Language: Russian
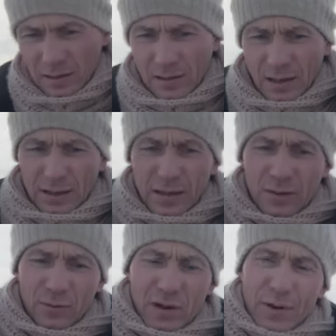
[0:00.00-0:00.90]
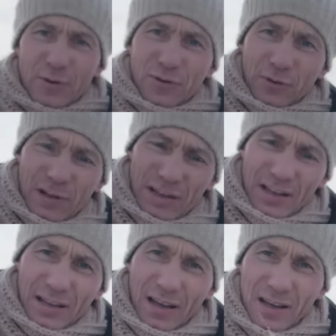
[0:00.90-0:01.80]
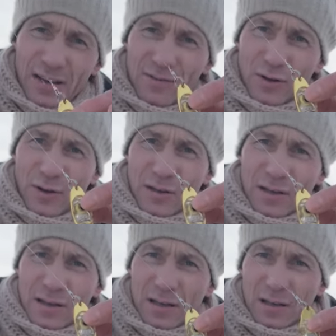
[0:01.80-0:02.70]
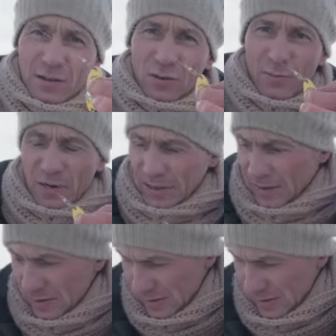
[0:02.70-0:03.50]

Так, ну короче, вот как-то так. Все, собрано.